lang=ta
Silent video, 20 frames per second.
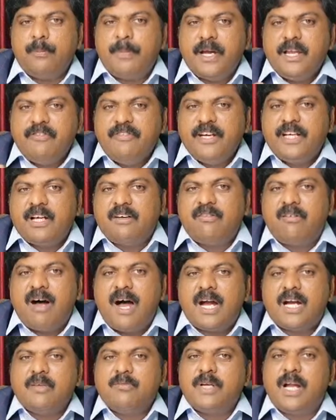ஒரு பெனிஃபிட்டை
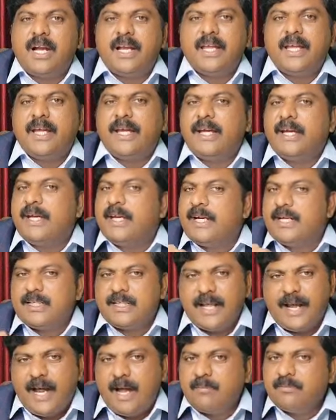வாங்கணும்னாலே
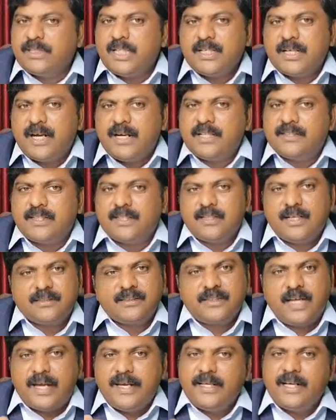டேர்ம்ஸ் அண்ட்
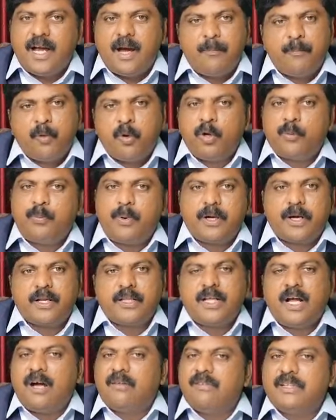கண்டிஷனில் சைனை அப்லோட்
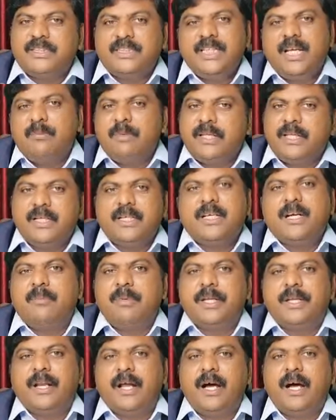பண்ணுறது அவசியம்னு இருக்குது
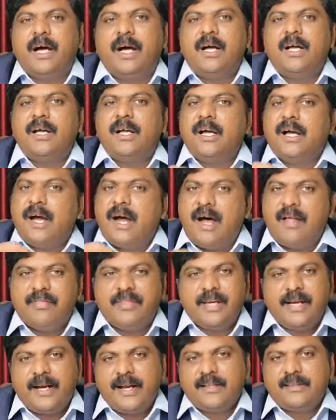அப்படின்னா
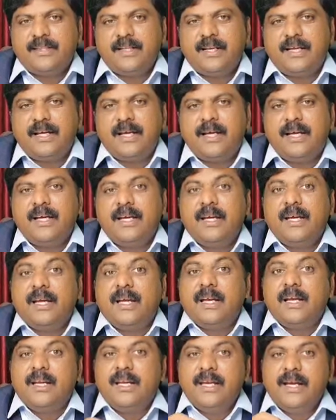அந்த இடத்துல
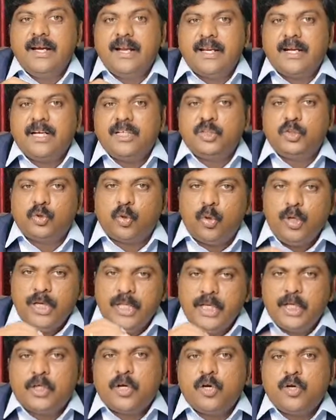லீடர்கள்
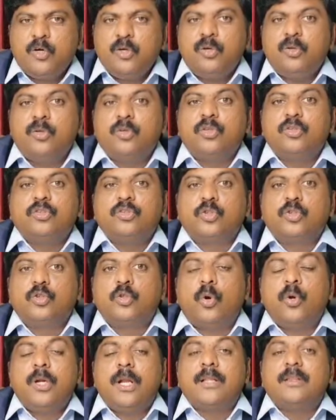சொல்லியிருக்கணும்
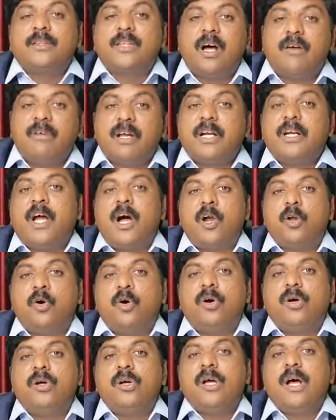சொல்ல
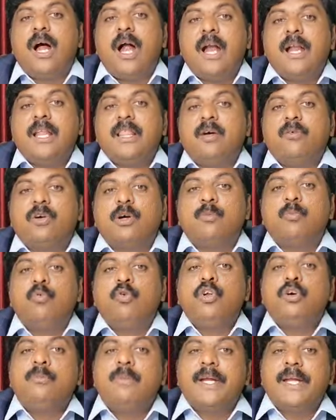தவறுனாலோ அல்லது அவங்க
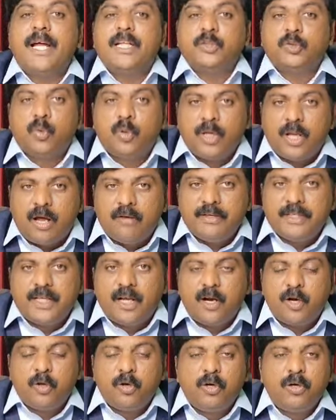முழுமையாக
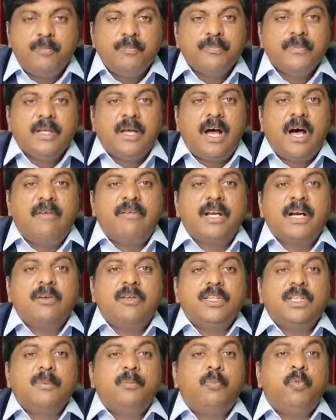சொல்லாவிட்டாலோ
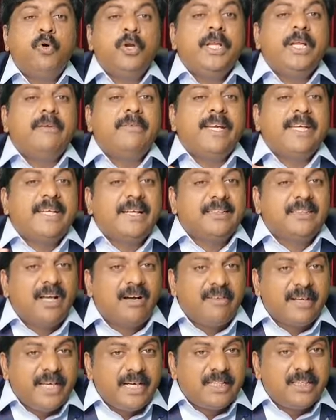அவர்கள் வந்து புரிய வைக்க
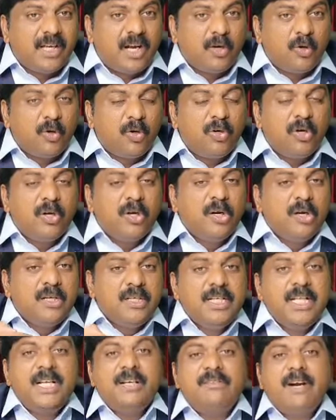தவறியிருந்தாலோ
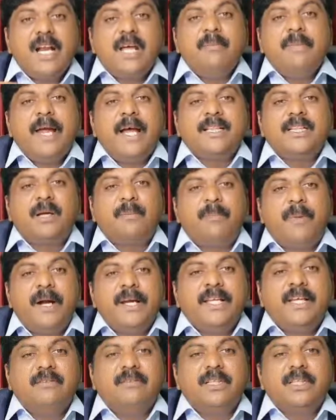நிறுவனமே அந்த
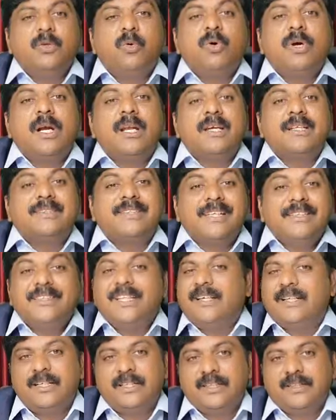பணியை வந்து உங்களுக்கு
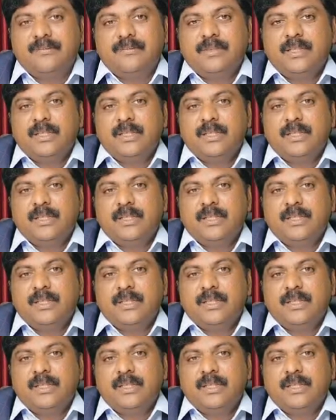செஞ்சிருக்குது